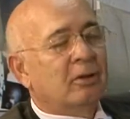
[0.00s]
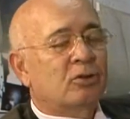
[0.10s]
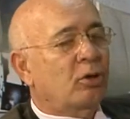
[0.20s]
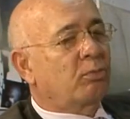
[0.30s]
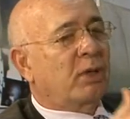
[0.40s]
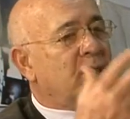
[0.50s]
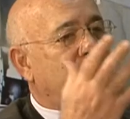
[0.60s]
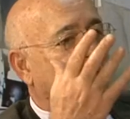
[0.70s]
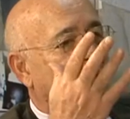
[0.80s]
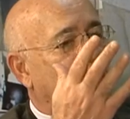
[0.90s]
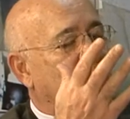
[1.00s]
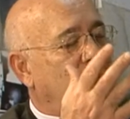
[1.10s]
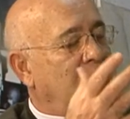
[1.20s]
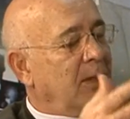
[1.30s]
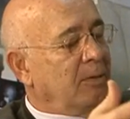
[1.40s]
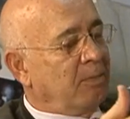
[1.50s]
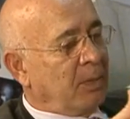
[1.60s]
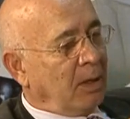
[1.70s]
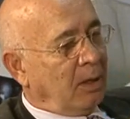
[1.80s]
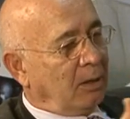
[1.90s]
Çok basit anlamıyla
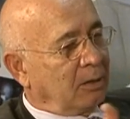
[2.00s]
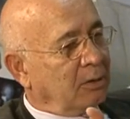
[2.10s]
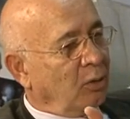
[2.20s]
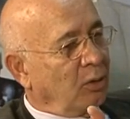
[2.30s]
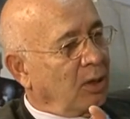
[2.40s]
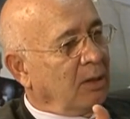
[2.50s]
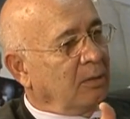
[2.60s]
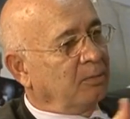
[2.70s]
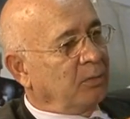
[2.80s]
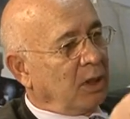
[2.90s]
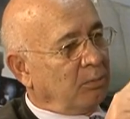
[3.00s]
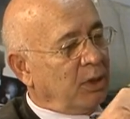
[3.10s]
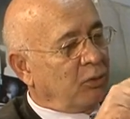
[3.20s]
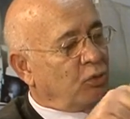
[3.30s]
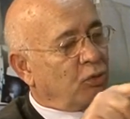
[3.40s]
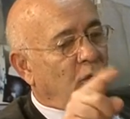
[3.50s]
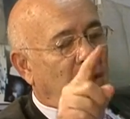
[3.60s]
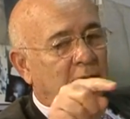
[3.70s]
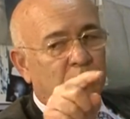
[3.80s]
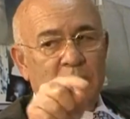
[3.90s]
altın oran
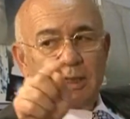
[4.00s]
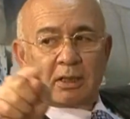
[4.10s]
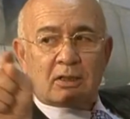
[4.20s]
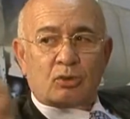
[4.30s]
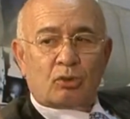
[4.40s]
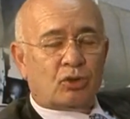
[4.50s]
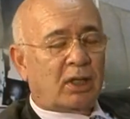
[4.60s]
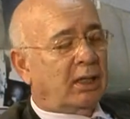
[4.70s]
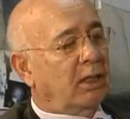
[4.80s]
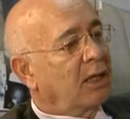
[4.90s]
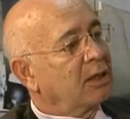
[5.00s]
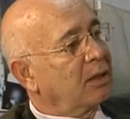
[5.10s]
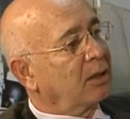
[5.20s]
1,68 sonsuza giden